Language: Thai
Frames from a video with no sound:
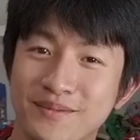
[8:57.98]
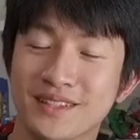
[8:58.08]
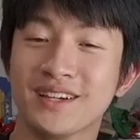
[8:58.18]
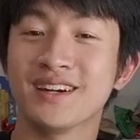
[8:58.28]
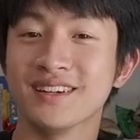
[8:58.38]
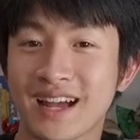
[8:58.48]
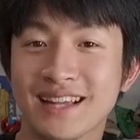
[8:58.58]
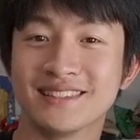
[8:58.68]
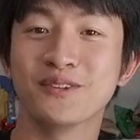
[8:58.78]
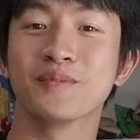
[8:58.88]
นี่ก็คือกา
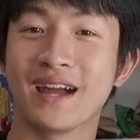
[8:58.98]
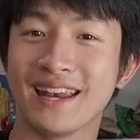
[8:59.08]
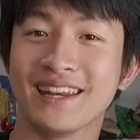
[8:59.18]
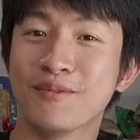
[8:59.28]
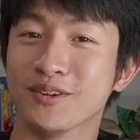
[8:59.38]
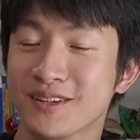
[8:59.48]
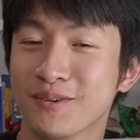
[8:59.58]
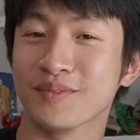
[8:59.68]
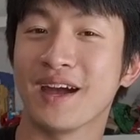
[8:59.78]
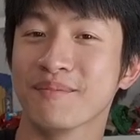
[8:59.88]
รสรุปงานทั้งหมดที่ผ
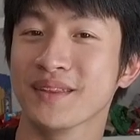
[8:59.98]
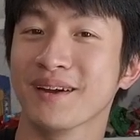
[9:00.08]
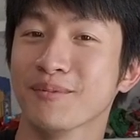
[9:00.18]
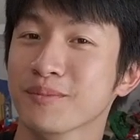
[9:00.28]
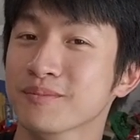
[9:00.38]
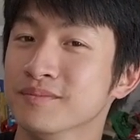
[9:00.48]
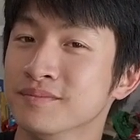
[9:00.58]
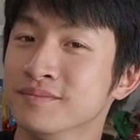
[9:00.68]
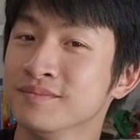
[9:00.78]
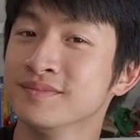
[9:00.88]
มทำนะครับ
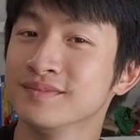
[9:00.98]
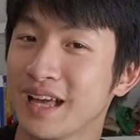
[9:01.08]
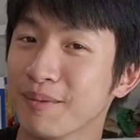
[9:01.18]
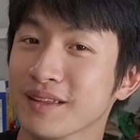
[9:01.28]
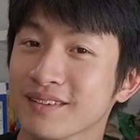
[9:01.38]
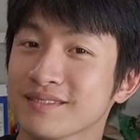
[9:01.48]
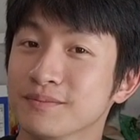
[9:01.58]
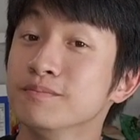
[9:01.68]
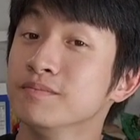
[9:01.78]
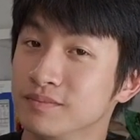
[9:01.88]
ตามนั้น
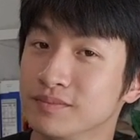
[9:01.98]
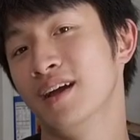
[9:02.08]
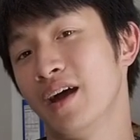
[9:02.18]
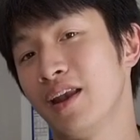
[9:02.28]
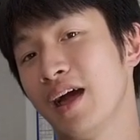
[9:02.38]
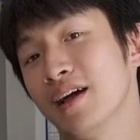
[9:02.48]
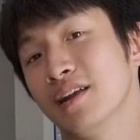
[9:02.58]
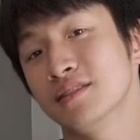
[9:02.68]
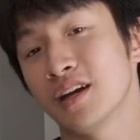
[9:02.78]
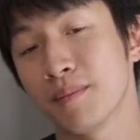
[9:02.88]
เอาล่ะ
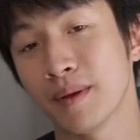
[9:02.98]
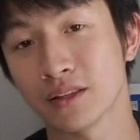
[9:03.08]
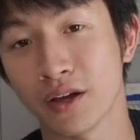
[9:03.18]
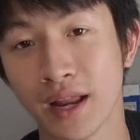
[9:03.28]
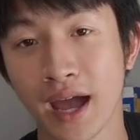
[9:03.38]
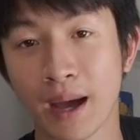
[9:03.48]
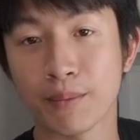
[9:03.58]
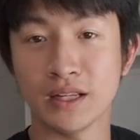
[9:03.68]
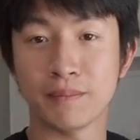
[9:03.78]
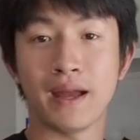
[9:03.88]
แล้วเจอกันใหม่ตอนหน้าครับ
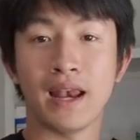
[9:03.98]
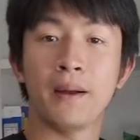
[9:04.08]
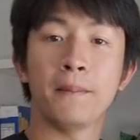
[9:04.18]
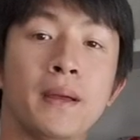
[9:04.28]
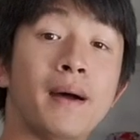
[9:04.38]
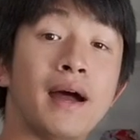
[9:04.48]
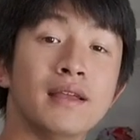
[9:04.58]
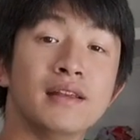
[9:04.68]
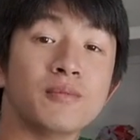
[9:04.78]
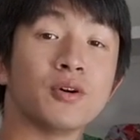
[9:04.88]
วันนี้ไปละยบาย
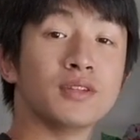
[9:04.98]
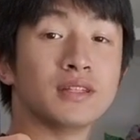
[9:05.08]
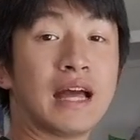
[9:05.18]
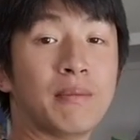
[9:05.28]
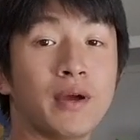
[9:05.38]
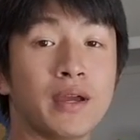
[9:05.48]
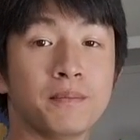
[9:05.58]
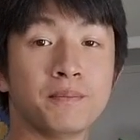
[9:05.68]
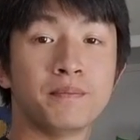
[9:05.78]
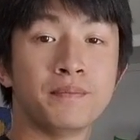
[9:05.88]
อย่าลืมกดติดตามด้วย
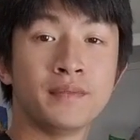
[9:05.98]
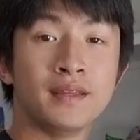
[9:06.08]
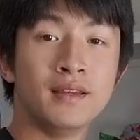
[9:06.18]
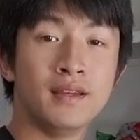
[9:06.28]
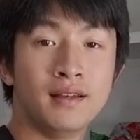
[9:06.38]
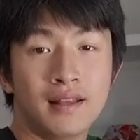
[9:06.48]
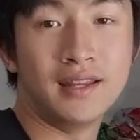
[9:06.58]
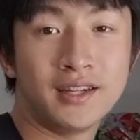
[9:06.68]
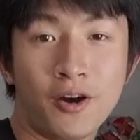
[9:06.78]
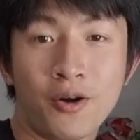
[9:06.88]
และ
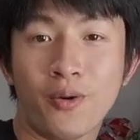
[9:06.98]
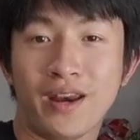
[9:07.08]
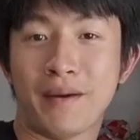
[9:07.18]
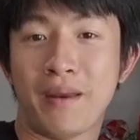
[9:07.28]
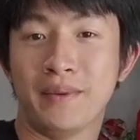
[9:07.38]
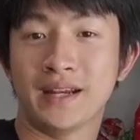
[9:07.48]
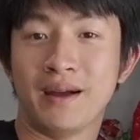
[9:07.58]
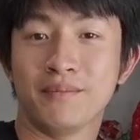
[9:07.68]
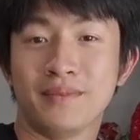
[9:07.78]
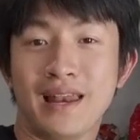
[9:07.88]
นี่คือห้องครัวในอพาร์ตเมนต์ค
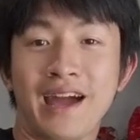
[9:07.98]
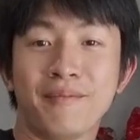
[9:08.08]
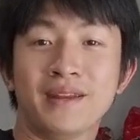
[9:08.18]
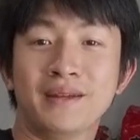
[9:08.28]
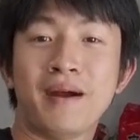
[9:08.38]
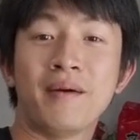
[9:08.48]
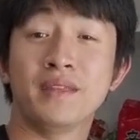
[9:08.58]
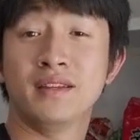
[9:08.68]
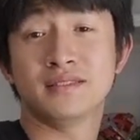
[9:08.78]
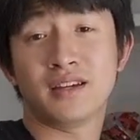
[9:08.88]
รับลากันไปที่ภาพนี้เจ